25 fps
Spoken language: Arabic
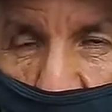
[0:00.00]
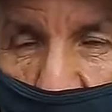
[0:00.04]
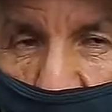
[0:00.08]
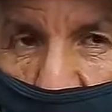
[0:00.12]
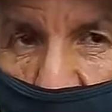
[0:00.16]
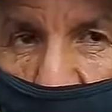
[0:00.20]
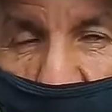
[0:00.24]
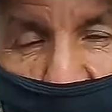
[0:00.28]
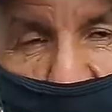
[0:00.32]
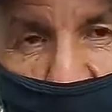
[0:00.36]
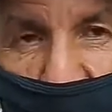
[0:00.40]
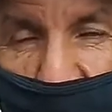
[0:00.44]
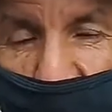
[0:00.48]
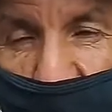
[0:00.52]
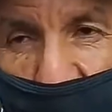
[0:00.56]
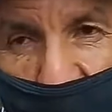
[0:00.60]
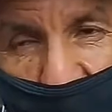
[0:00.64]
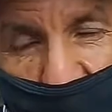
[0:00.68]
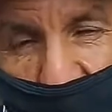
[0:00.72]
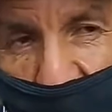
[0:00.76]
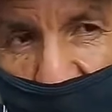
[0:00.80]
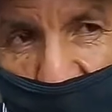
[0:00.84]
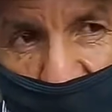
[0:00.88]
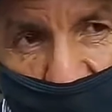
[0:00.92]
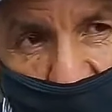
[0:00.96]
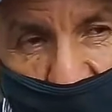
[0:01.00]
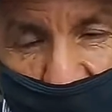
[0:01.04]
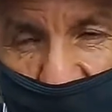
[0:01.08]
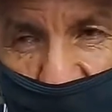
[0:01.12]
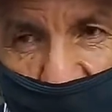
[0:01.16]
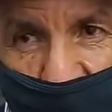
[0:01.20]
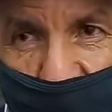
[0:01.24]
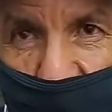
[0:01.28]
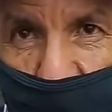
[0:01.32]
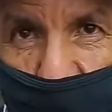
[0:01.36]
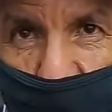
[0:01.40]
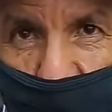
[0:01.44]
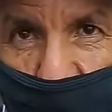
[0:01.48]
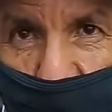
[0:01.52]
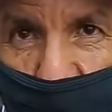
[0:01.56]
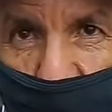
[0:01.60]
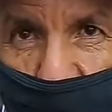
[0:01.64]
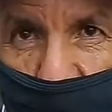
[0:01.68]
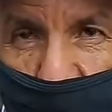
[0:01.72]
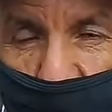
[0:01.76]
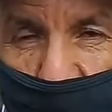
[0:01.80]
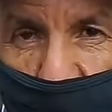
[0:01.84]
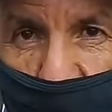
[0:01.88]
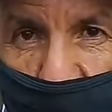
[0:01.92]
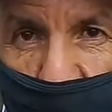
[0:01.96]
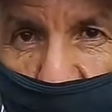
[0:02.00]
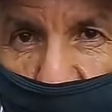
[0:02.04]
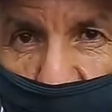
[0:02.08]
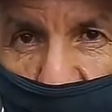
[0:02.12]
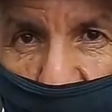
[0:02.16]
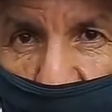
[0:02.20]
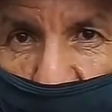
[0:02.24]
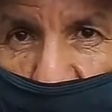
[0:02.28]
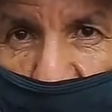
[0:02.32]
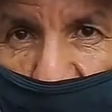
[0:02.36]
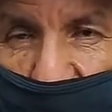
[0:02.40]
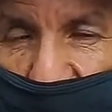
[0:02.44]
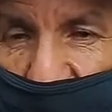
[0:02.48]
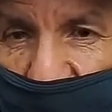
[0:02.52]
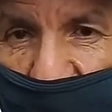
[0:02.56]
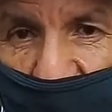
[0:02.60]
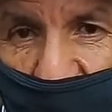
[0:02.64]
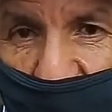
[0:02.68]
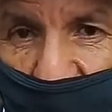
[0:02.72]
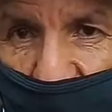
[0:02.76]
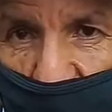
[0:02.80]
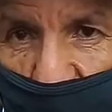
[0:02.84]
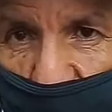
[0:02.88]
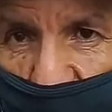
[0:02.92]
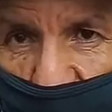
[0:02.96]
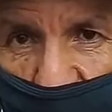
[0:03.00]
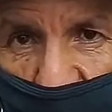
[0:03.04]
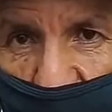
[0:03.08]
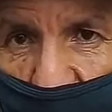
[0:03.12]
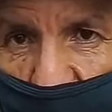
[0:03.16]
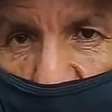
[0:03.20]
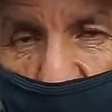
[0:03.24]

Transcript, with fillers: هي كانت كتكذب حيت خصها تخرج